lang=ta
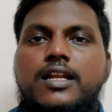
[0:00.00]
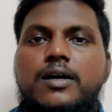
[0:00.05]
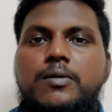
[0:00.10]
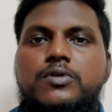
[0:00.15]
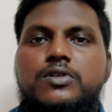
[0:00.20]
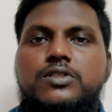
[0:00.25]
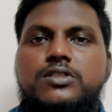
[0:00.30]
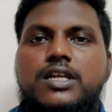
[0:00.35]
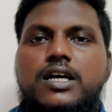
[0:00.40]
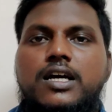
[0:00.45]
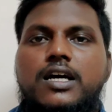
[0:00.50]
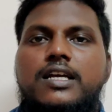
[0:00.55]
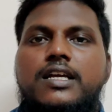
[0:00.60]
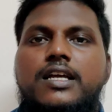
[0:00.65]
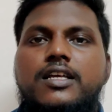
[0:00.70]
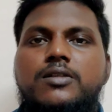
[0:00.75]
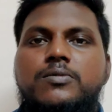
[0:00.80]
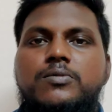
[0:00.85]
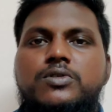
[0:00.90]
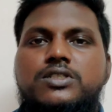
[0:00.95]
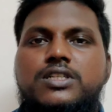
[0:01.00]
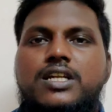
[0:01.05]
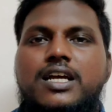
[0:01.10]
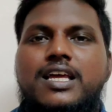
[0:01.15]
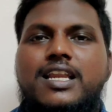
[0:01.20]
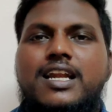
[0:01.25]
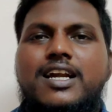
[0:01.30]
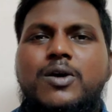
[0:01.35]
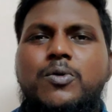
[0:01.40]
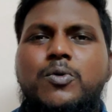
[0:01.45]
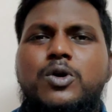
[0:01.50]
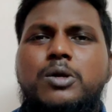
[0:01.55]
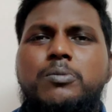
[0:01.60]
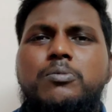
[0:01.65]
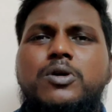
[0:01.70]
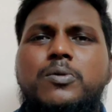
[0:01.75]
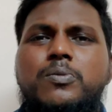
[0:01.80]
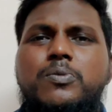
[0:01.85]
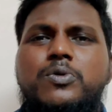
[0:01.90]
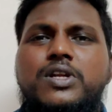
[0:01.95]
என்ன முடிச்சிட்டாங்க ஏது முடிச்சிட்டாங்க என்னென்னா
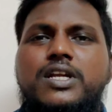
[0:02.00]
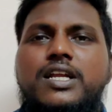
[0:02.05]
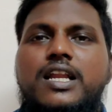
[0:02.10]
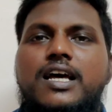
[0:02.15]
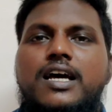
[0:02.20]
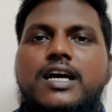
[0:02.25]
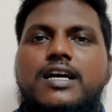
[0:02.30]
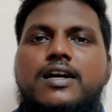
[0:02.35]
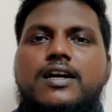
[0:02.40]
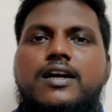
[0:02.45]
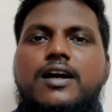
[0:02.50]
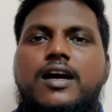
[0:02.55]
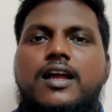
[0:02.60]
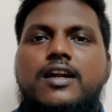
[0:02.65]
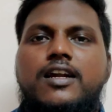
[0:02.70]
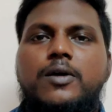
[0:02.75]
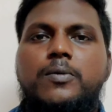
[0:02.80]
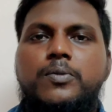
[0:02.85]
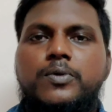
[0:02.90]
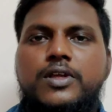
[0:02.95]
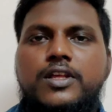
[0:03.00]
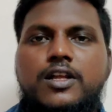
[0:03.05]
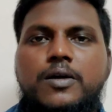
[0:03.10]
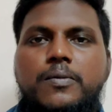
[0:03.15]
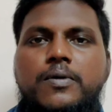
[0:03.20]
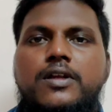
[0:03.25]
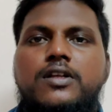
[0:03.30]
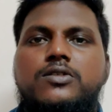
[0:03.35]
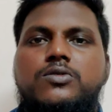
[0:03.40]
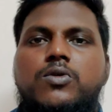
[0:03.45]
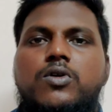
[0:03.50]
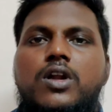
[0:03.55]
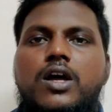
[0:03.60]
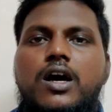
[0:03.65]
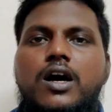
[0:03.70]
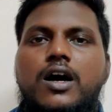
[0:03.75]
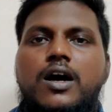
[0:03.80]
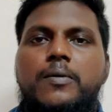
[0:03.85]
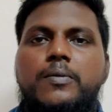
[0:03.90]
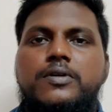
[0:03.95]
ஒன்றுமே புரியல கரெக்டாக புரிகிற மாதிரி
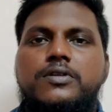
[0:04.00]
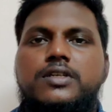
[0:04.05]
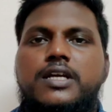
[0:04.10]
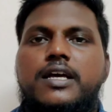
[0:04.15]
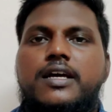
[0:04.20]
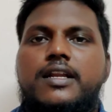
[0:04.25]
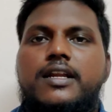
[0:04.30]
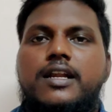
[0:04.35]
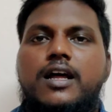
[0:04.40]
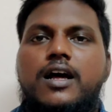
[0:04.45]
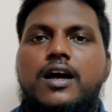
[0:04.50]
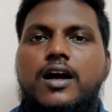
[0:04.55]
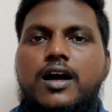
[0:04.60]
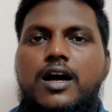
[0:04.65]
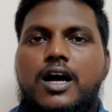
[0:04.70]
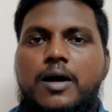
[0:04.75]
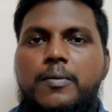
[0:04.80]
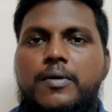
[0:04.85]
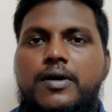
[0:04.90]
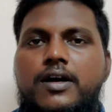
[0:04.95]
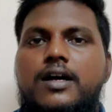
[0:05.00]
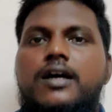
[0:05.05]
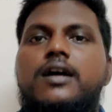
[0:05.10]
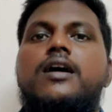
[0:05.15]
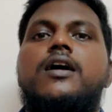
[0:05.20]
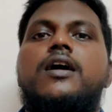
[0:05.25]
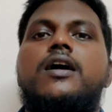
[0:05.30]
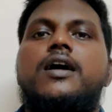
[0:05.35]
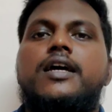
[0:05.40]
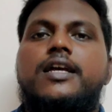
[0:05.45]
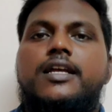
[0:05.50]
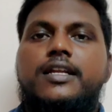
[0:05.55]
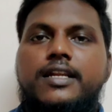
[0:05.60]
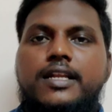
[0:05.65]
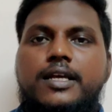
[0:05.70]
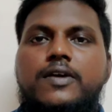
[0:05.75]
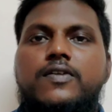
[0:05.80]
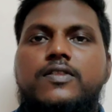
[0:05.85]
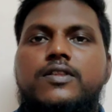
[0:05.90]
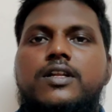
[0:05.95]
சொல்கிறா அப்படின்னு கேட்குறீங்களா ஆமாங்க
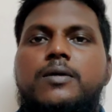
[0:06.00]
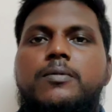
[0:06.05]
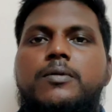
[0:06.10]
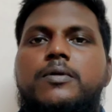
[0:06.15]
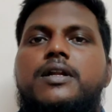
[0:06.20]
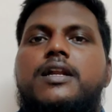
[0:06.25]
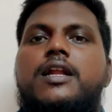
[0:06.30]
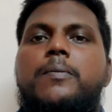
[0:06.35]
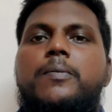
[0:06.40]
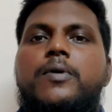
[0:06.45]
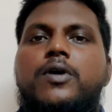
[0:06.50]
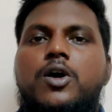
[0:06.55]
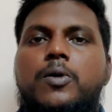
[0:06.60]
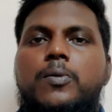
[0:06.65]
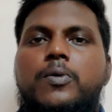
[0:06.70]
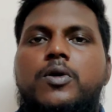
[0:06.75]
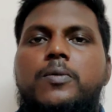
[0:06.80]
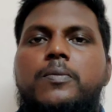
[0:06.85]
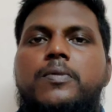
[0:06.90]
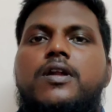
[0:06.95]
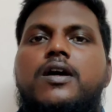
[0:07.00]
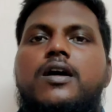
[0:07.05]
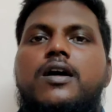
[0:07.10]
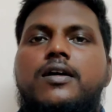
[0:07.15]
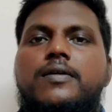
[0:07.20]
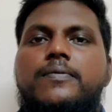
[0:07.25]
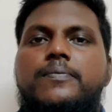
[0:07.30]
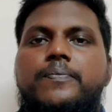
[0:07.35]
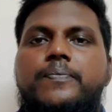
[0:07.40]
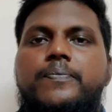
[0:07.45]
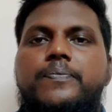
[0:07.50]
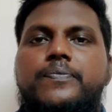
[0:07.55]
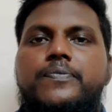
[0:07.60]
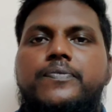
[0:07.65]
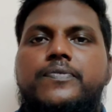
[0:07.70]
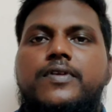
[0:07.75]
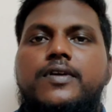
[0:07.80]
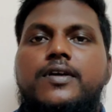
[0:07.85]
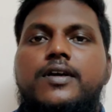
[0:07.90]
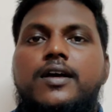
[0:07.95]
இன்றைக்கி வந்து நம்ம என்ன பார்க்க போகிறோம்னா
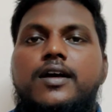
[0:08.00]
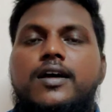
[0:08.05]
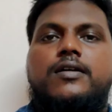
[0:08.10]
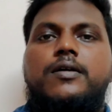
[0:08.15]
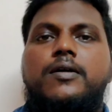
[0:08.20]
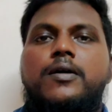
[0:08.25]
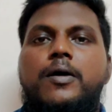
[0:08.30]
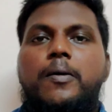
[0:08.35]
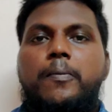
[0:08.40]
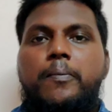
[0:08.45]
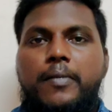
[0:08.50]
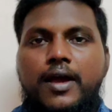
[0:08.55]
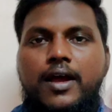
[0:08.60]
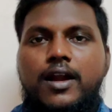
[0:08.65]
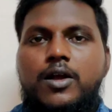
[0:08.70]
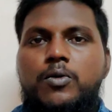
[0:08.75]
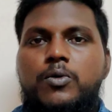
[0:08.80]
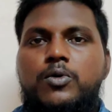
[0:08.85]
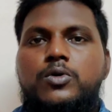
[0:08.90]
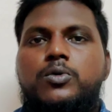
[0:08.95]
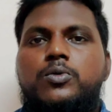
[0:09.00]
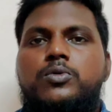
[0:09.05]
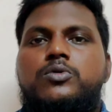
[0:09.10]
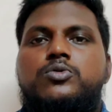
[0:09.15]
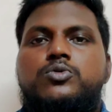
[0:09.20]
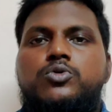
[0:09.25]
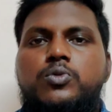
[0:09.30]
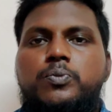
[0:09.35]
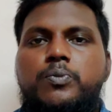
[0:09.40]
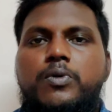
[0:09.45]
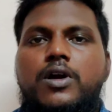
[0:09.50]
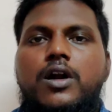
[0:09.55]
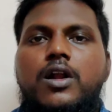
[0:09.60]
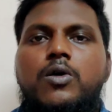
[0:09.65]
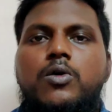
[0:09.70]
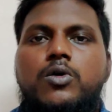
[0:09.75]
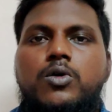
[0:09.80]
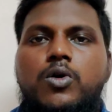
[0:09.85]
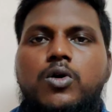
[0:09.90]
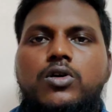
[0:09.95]
மேலே ஒரு ஒரு
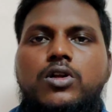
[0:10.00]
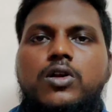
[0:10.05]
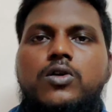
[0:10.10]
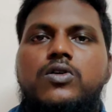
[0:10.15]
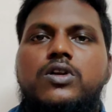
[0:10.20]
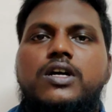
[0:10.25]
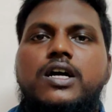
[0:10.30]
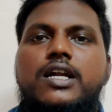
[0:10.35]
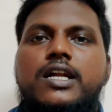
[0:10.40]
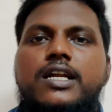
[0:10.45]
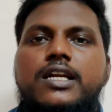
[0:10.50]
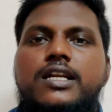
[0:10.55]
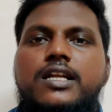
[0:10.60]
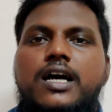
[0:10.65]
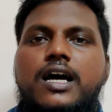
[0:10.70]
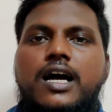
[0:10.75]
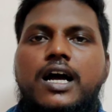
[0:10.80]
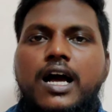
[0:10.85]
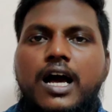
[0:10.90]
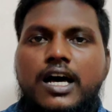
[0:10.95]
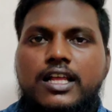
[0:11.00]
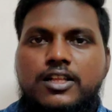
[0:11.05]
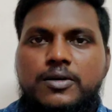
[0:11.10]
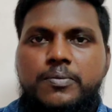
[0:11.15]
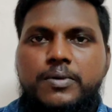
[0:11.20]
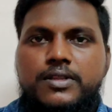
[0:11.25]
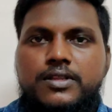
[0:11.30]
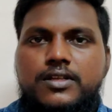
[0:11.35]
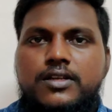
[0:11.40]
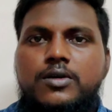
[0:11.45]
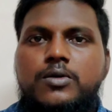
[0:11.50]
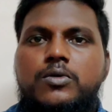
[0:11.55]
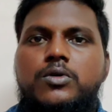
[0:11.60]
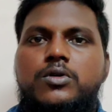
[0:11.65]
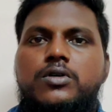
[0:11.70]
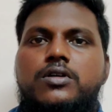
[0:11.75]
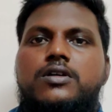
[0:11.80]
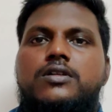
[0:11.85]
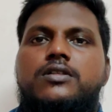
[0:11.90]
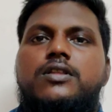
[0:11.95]
சூப்பரான ஒரு ஹோட்டல் ஒன்று கட்டிகிட்டு இருக்காங்க அதை பற்றின
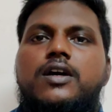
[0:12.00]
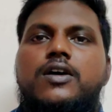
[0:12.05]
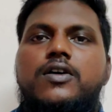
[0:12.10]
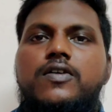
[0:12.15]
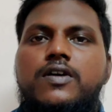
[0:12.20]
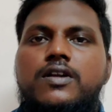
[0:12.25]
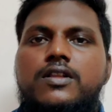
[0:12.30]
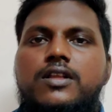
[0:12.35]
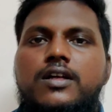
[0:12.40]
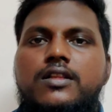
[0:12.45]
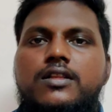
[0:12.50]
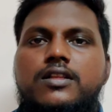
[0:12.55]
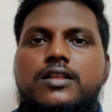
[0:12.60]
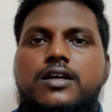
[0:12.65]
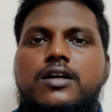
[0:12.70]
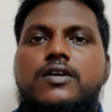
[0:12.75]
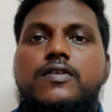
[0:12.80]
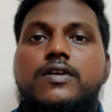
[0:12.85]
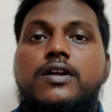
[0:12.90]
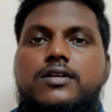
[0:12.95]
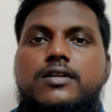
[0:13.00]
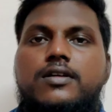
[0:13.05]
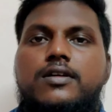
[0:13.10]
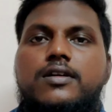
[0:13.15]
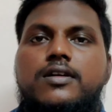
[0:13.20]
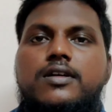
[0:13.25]
ஒரு தகவல் தான் இந்த தகவல்